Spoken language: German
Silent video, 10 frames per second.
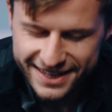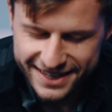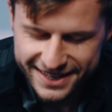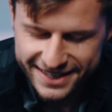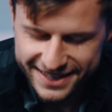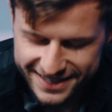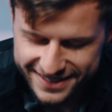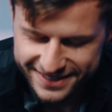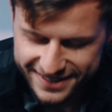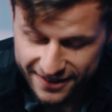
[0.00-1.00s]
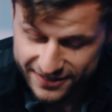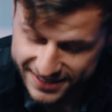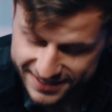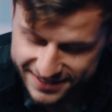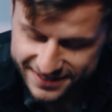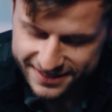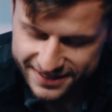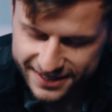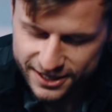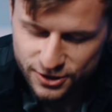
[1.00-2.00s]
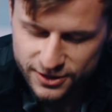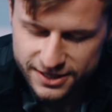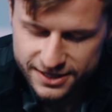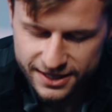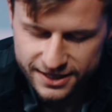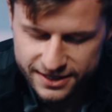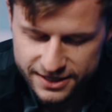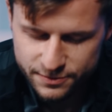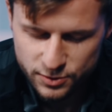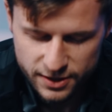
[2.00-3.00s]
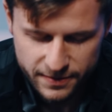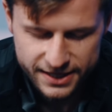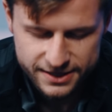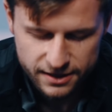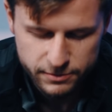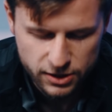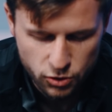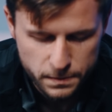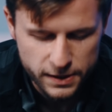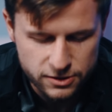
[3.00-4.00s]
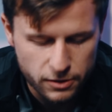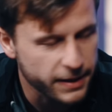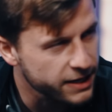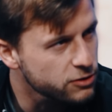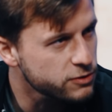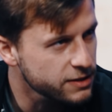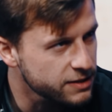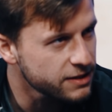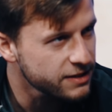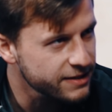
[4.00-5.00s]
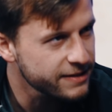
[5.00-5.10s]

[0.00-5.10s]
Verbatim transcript: Äh, aber es ist ein sehr schönes Ding. Ich muss am Ende sagen, mein Kumpel hat es noch mehr genutzt als ich.